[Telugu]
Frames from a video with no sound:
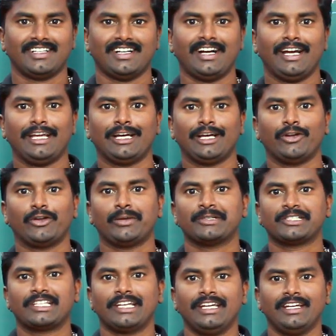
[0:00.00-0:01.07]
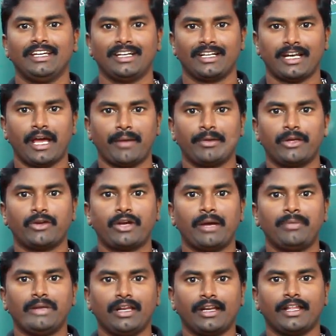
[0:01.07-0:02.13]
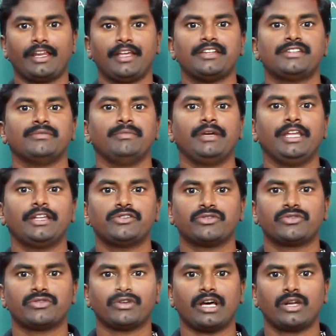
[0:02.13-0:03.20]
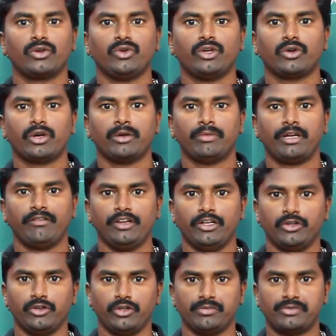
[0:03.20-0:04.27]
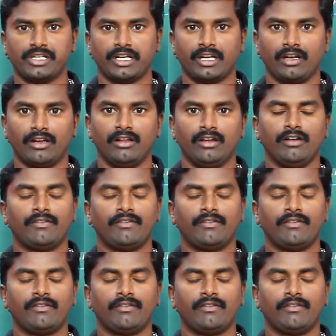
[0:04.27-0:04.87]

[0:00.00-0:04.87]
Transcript: హాయ్ హలో నమస్తే నా పేరు కాపిల్ల నరేష్ మీరు చూస్తున్నారు యుగురం టీవీ యూట్యూబ్ ఛానల్